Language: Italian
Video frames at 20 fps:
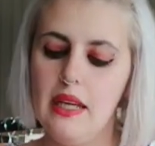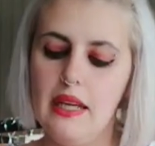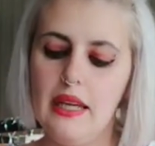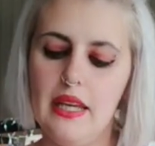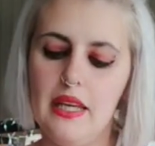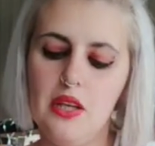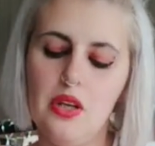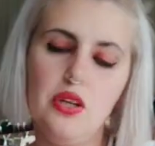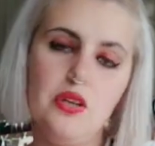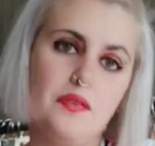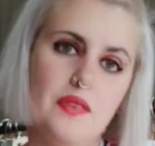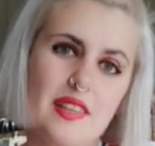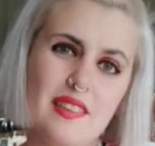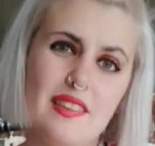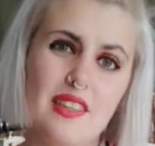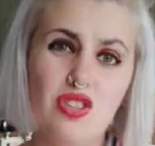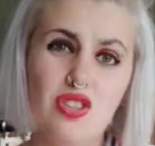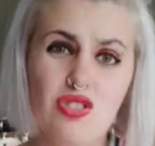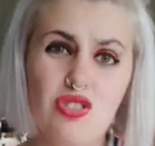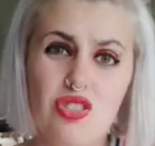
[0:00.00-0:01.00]
E io li ho
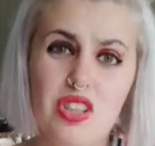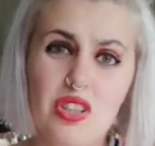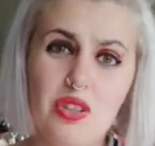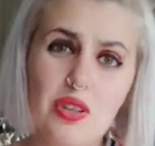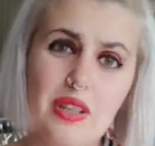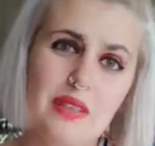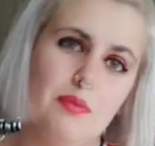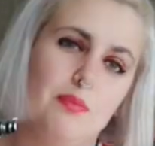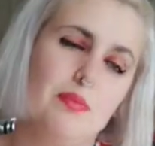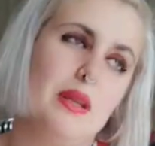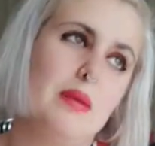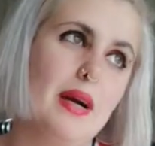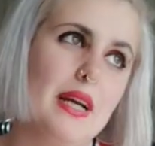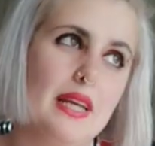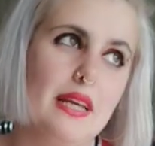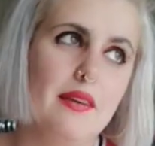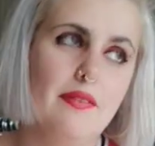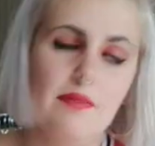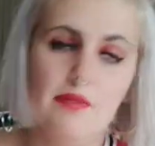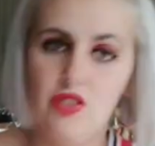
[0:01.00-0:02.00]
visti in giro prima
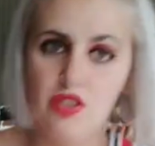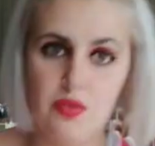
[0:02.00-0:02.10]
che